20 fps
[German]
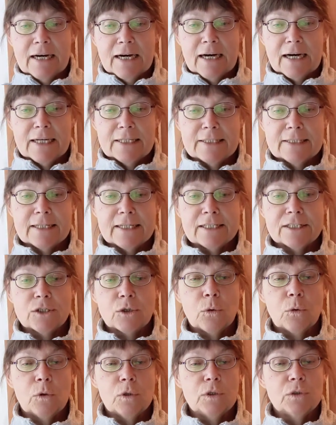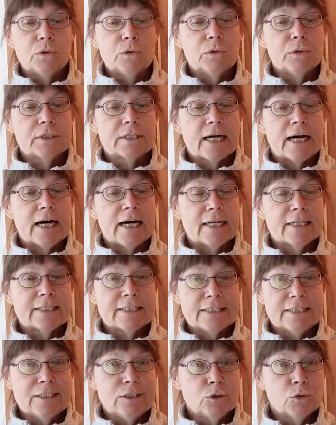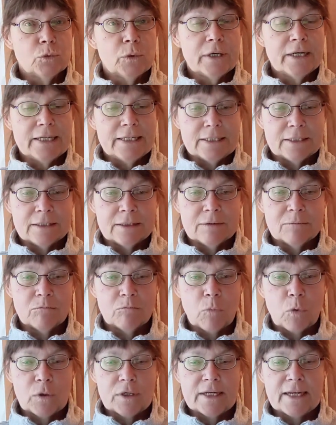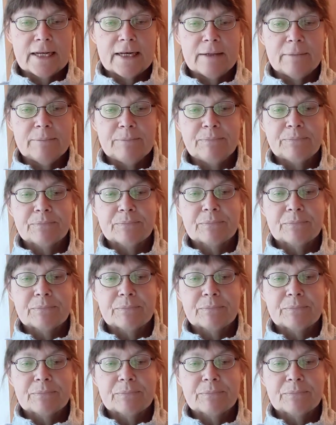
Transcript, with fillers: heißt das Kohlenhydrat-Insulin-Modell.